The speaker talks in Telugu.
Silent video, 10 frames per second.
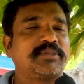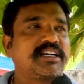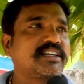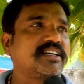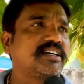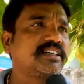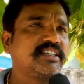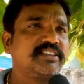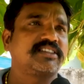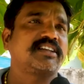పక్కాగా
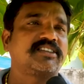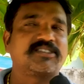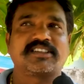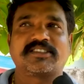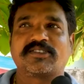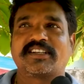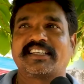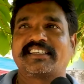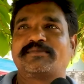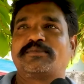ఎందుకు రాకూడదు
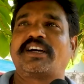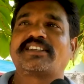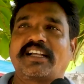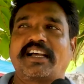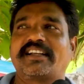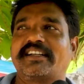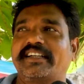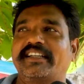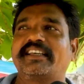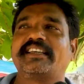అనుకోవాలి మా
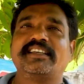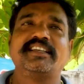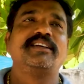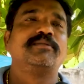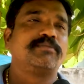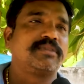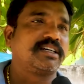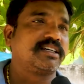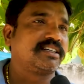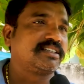ఆల్రెడీ మా
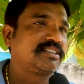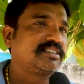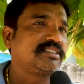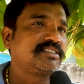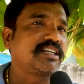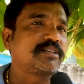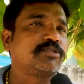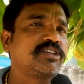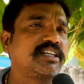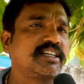
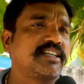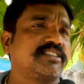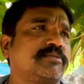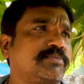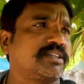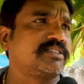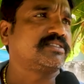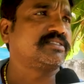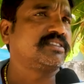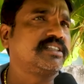జగన్మోహన్ రెడ్డి గారే చెప్పారు
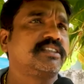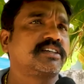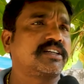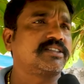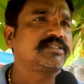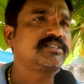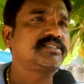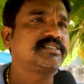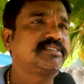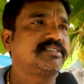ఎందుకు రాదు
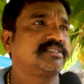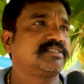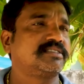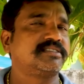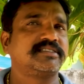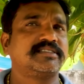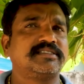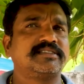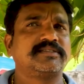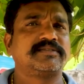ప్రస్తుత
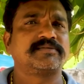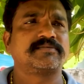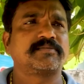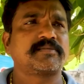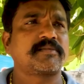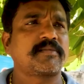సినారీలో ఎన్ని